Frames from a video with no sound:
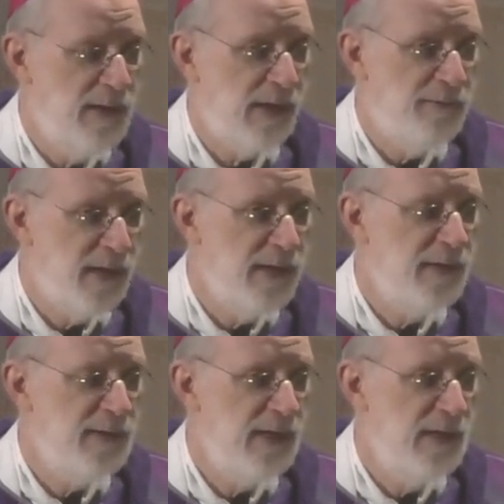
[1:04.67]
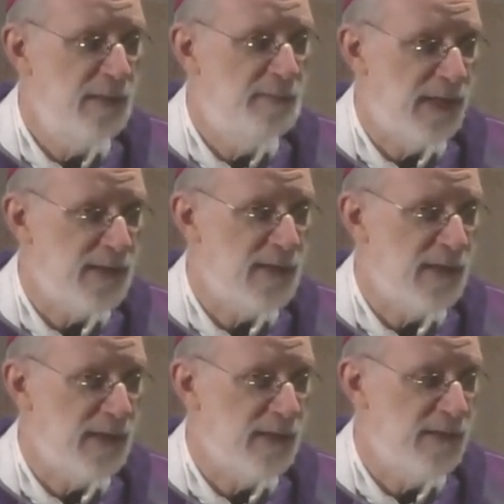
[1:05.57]
Da feiert er
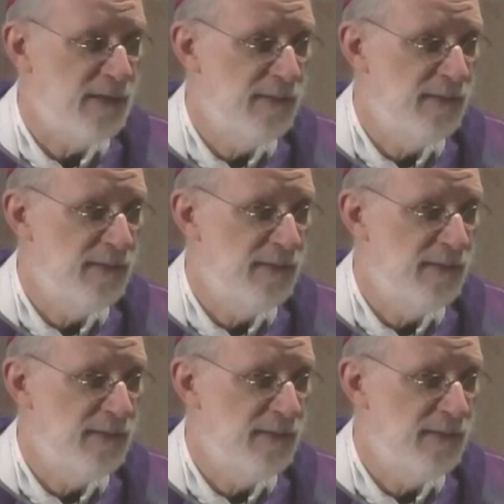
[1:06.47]
Pascha.